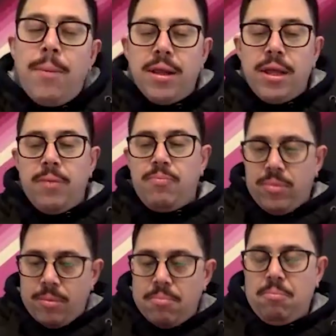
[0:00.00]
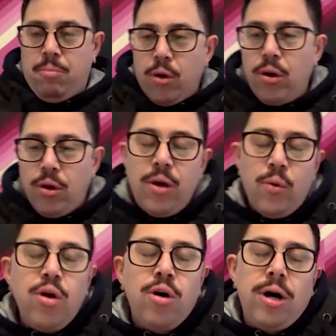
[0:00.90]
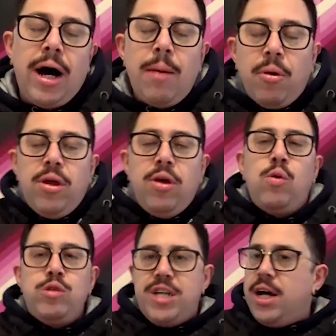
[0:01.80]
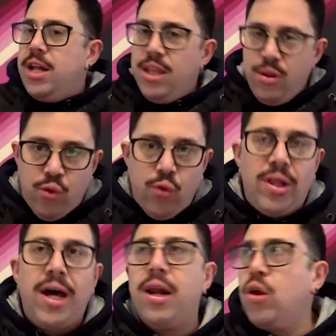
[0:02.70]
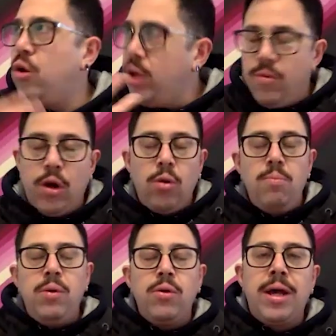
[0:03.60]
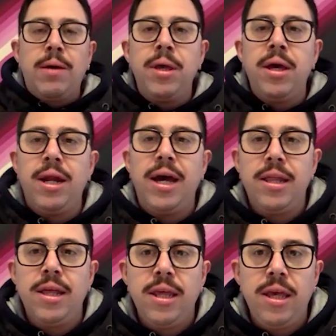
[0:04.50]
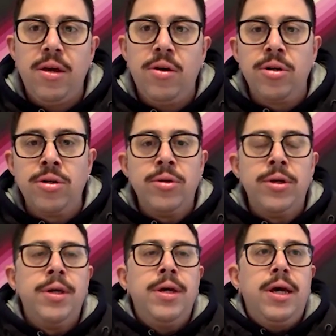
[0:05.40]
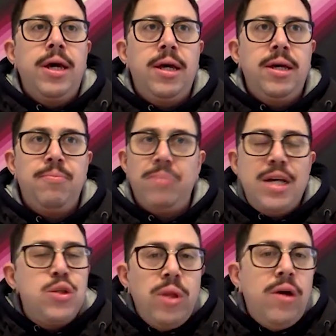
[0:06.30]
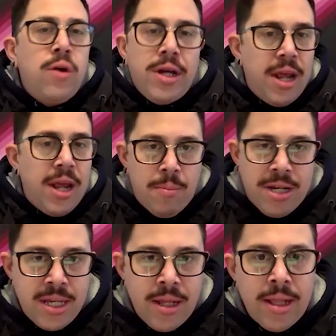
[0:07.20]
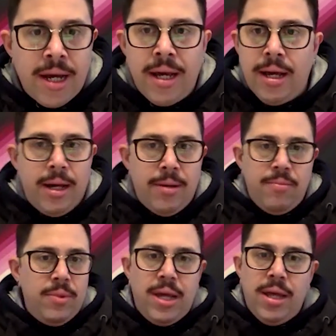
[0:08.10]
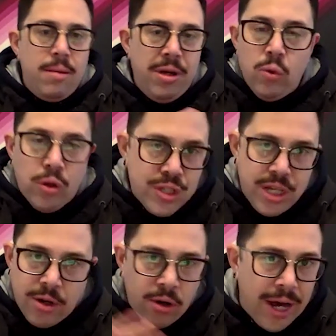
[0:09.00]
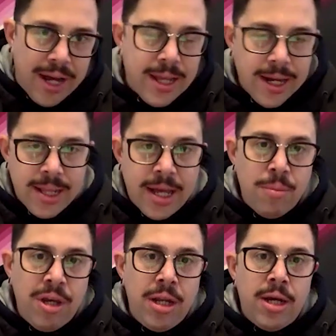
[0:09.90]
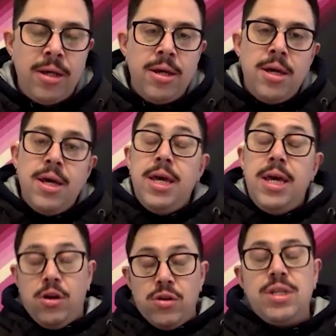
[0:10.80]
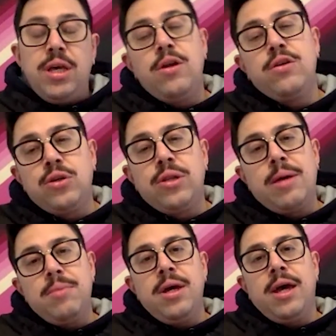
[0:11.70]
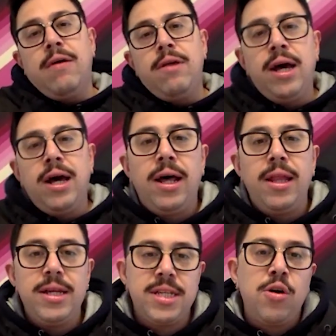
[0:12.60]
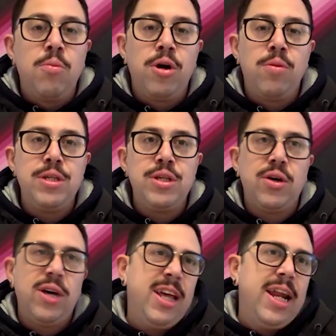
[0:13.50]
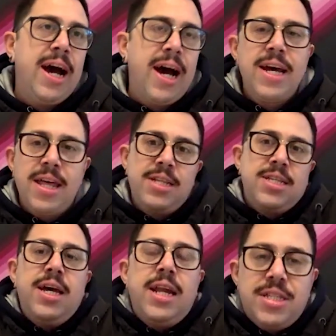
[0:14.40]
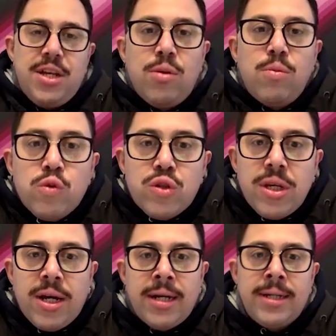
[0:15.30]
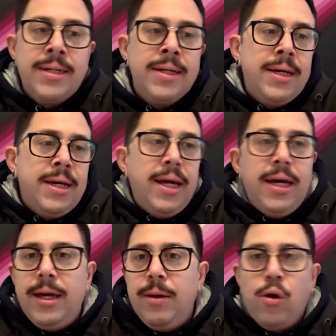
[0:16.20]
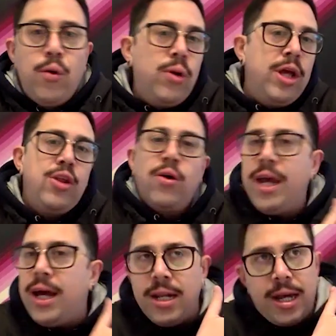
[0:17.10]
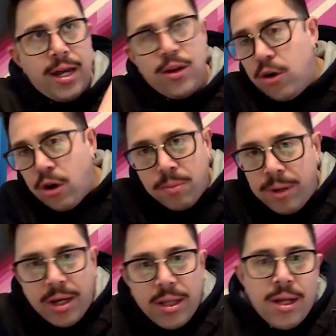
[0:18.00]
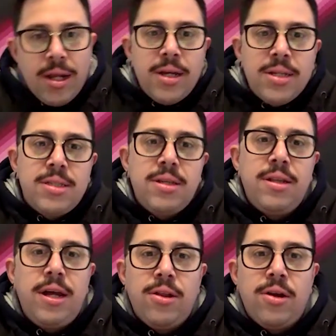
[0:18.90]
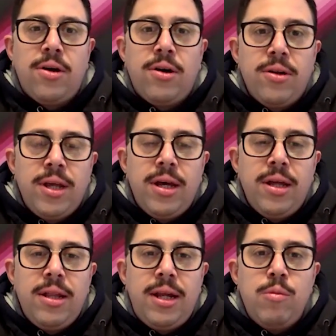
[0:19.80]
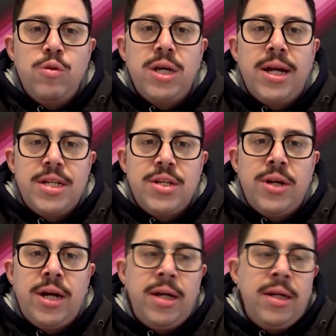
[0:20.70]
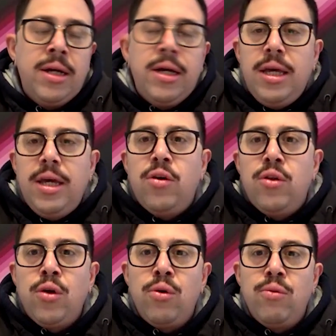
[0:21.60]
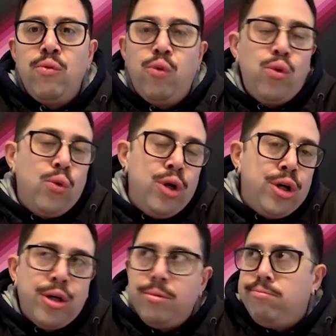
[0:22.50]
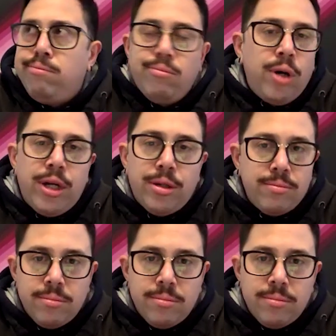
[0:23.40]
Aparte, por lo que uno ha podido escuchar y disfrutarlo y verlo en vivo también, este disco, eh, es un disco que te representa desde el minuto cero hasta que termina. Y considero yo también que habla de ese compromiso y de las ganas de seguir haciendo música, eh, con un historial enorme que tenés dentro de, de, la música nacional y con todo un futuro bueno,